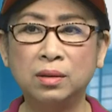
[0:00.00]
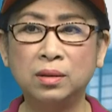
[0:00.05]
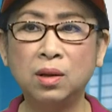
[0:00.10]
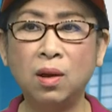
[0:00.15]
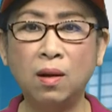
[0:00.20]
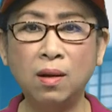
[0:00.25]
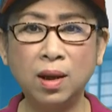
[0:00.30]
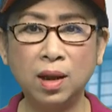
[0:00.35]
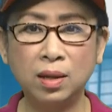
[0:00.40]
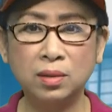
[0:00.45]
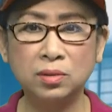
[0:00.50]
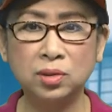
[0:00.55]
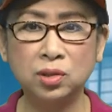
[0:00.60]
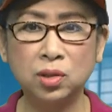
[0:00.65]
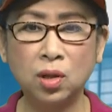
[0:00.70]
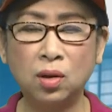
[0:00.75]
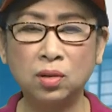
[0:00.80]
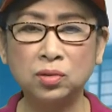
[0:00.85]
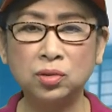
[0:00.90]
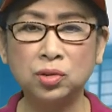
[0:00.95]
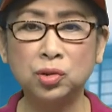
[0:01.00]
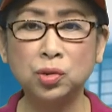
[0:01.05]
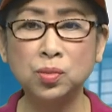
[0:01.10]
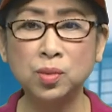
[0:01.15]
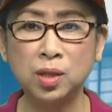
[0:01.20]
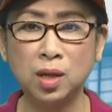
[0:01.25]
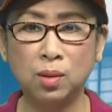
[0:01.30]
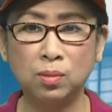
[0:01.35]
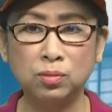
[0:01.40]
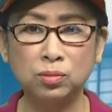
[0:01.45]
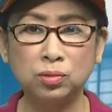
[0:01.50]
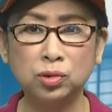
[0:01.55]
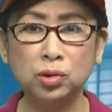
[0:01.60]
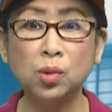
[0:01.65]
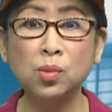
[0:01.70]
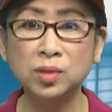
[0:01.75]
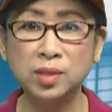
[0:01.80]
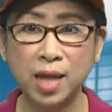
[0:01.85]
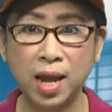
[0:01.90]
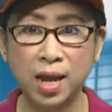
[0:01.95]
đó là do Trung Cộng
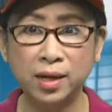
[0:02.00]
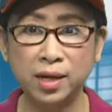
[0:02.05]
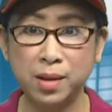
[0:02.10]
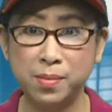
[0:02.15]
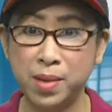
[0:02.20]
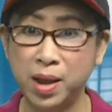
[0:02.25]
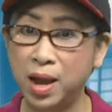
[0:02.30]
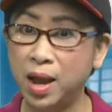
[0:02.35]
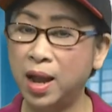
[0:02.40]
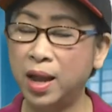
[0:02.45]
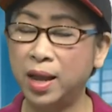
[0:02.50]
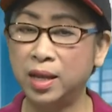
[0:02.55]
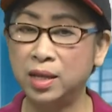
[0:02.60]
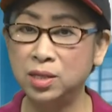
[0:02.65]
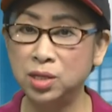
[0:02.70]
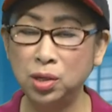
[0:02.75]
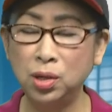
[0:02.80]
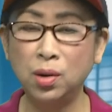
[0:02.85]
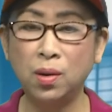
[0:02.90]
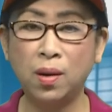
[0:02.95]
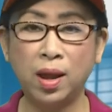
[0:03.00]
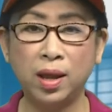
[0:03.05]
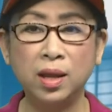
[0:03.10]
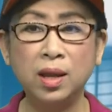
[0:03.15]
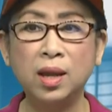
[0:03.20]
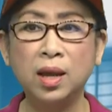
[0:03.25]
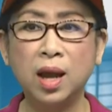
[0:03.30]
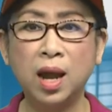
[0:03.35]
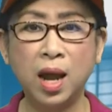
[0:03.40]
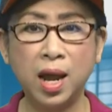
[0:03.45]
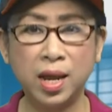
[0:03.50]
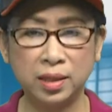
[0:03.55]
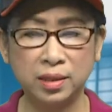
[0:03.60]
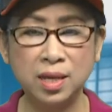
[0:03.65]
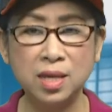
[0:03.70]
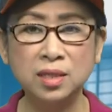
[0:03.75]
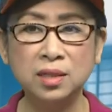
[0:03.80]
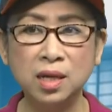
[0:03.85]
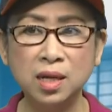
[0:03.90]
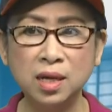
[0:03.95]
tung ra để mà hại nhân loại, hại
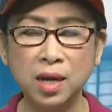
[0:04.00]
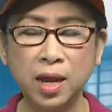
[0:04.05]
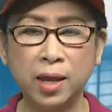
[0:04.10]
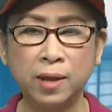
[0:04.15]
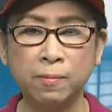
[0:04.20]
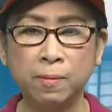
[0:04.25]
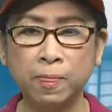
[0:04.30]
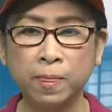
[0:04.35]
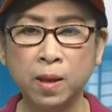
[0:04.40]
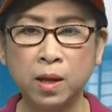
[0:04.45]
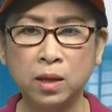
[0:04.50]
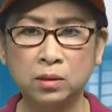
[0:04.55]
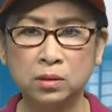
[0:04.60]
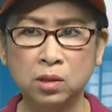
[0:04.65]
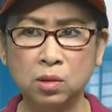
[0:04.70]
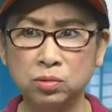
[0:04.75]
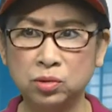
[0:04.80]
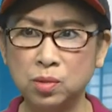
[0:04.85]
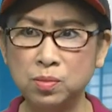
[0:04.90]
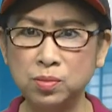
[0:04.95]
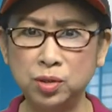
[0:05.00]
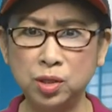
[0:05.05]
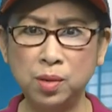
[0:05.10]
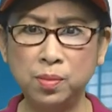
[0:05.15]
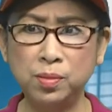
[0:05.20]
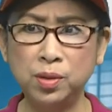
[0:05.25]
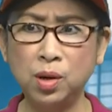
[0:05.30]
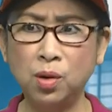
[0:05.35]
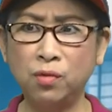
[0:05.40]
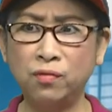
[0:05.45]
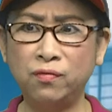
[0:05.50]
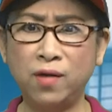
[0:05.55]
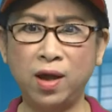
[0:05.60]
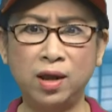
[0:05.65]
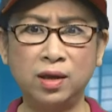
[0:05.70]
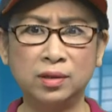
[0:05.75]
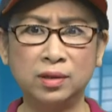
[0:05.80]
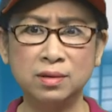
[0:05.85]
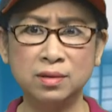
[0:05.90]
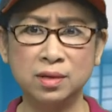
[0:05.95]
thế giới này. Tổng thống Trump đâu phải
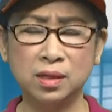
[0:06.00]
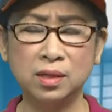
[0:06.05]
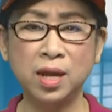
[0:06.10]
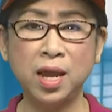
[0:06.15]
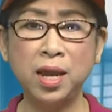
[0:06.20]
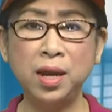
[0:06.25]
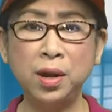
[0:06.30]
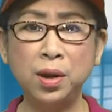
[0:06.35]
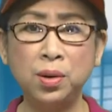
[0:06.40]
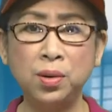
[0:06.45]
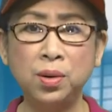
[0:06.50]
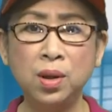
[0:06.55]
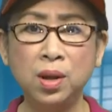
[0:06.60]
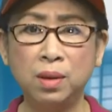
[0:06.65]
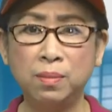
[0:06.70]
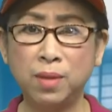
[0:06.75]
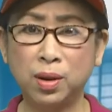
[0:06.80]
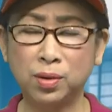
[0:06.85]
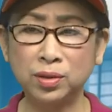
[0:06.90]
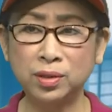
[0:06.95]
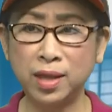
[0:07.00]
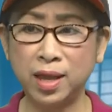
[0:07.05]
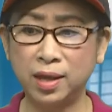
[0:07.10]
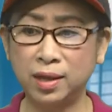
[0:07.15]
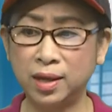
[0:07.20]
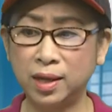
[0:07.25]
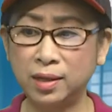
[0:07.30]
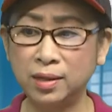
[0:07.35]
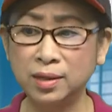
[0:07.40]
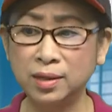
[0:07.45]
là thượng đế đâu mà có thể ngăn